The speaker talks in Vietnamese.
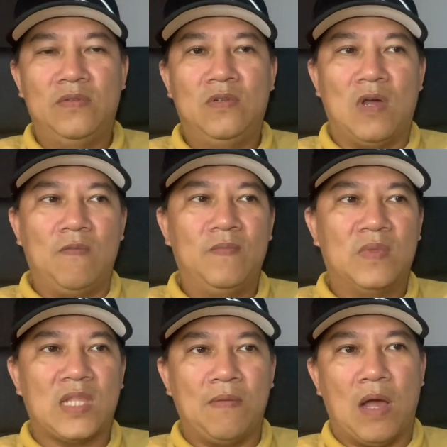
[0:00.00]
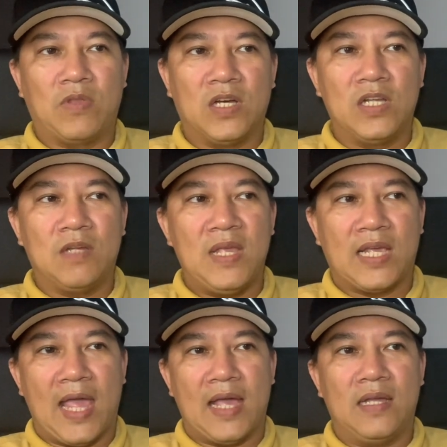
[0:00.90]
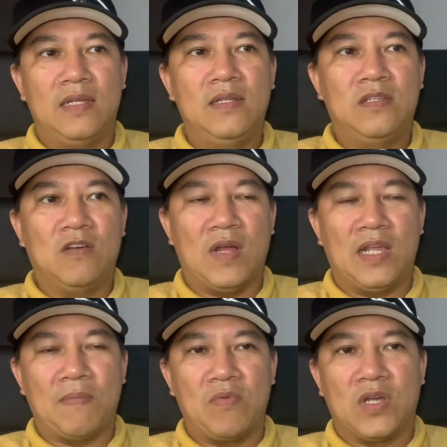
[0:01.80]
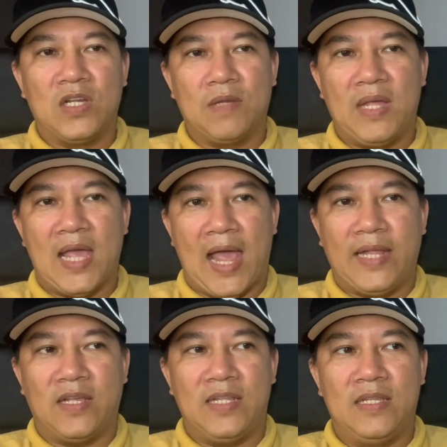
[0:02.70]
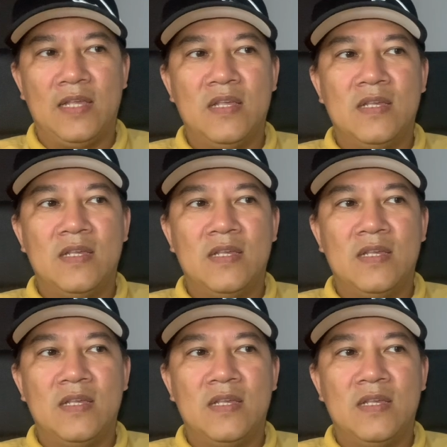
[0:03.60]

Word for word: đúng không ta bào chữa cho bị can chứ không phải là bào chữa cho bị hại thì